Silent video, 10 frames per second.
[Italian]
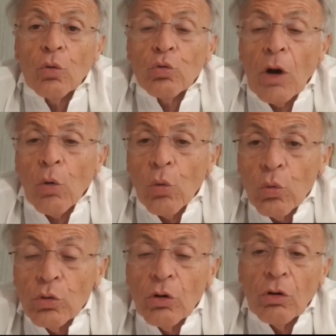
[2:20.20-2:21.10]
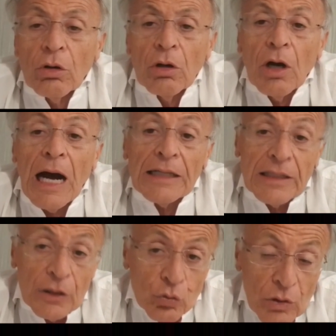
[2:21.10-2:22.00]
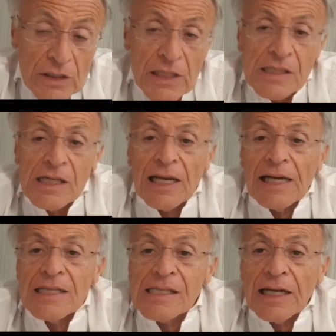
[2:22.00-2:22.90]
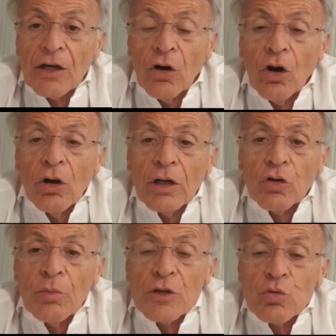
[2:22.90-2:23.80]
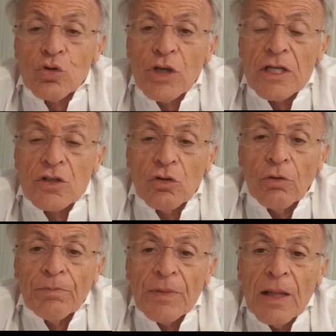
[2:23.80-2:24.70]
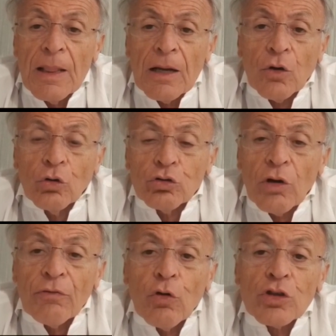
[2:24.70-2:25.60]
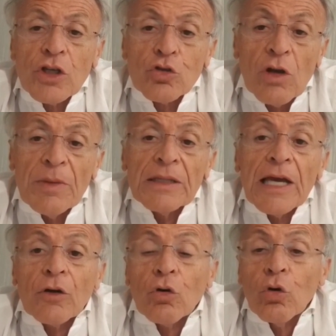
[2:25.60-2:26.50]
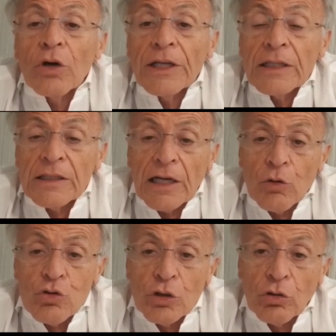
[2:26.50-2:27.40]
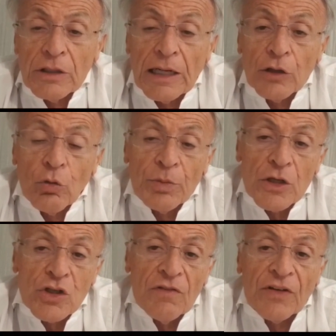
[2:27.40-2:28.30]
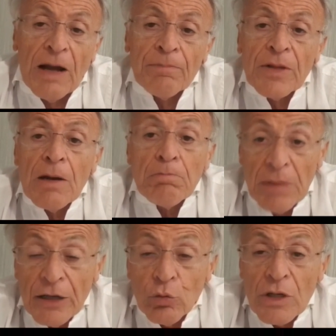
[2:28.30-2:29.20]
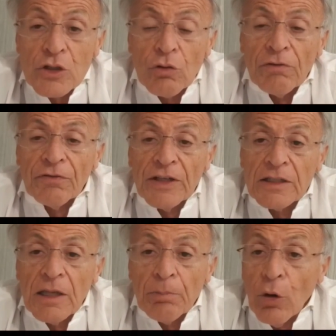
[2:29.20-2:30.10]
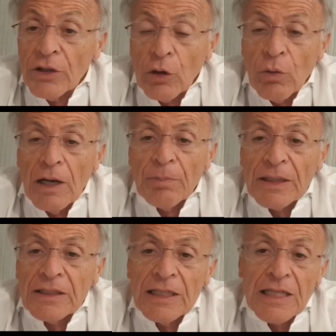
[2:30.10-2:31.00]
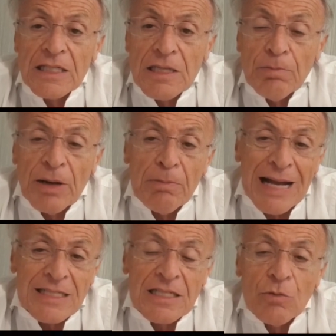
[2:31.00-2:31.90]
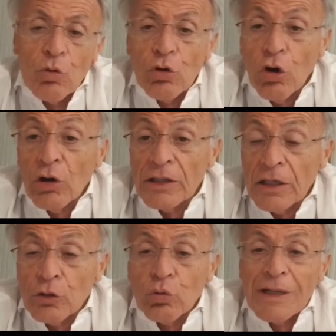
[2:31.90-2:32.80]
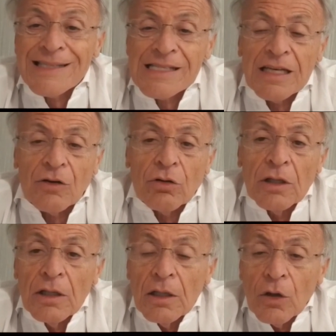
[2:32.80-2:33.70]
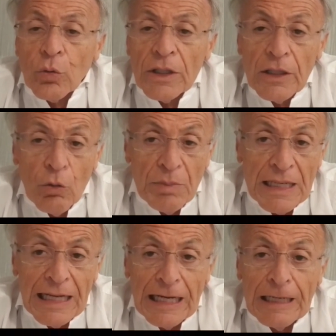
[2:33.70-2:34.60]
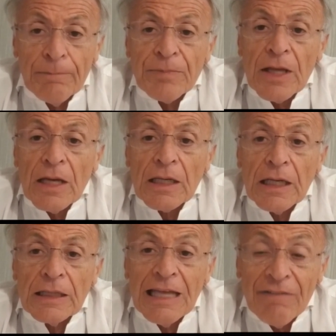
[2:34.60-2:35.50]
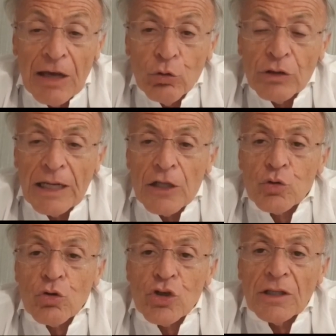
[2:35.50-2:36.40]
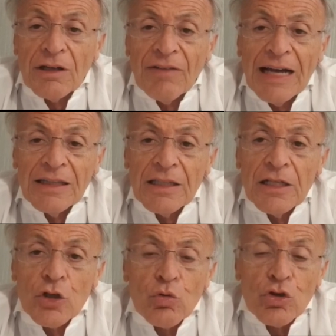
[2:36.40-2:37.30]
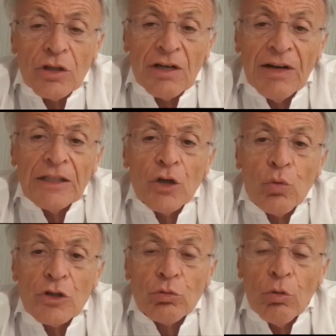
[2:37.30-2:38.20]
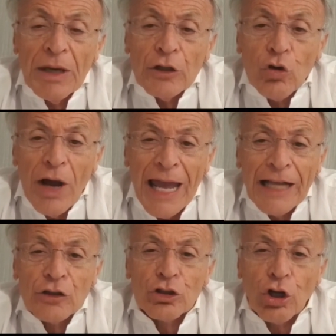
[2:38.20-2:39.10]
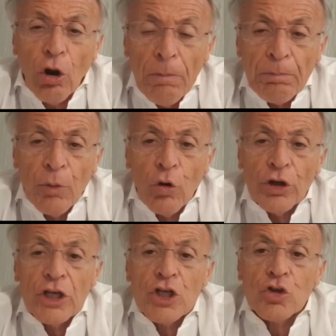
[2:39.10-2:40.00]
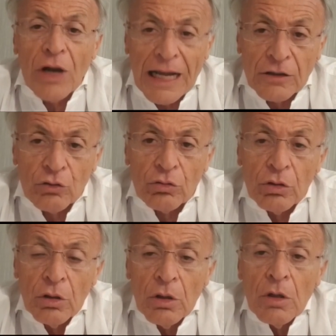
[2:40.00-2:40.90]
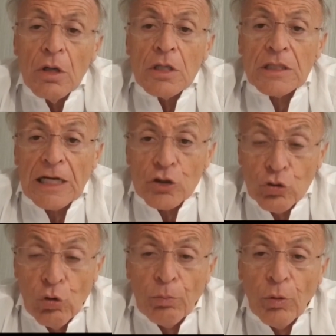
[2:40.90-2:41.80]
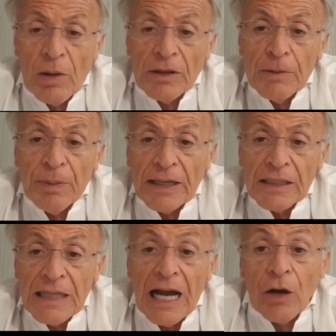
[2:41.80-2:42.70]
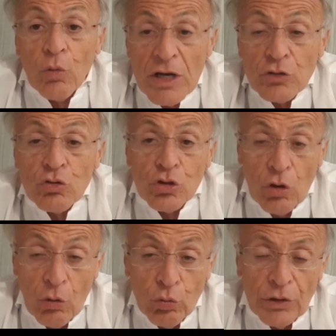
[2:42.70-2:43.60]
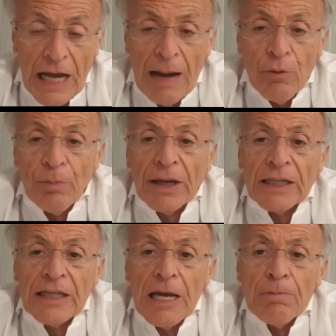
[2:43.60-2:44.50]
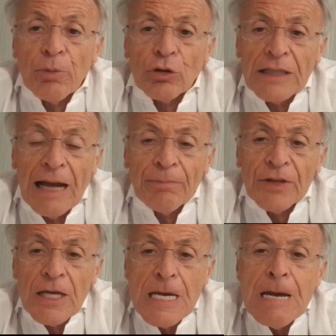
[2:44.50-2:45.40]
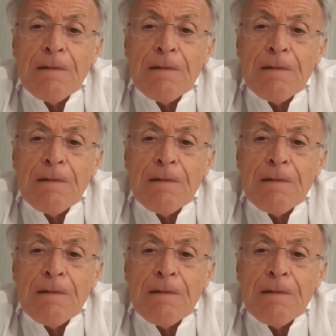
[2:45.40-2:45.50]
1 a 1, addirittura senza realizzare gol, come è successo contro e forse solamente ecco, con l'Inter è riuscito ad andare in doppia cifra, ma in una sconfitta. Poi da quella partita sempre massimo un gol, addirittura zero. Quindi un Milan che deve aiutare il suo centravanti, il suo centravanti in questo momento è troppo isolato. Sarà solo un problema di Paquetà, questo ce lo auguriamo, Paquetà è importante,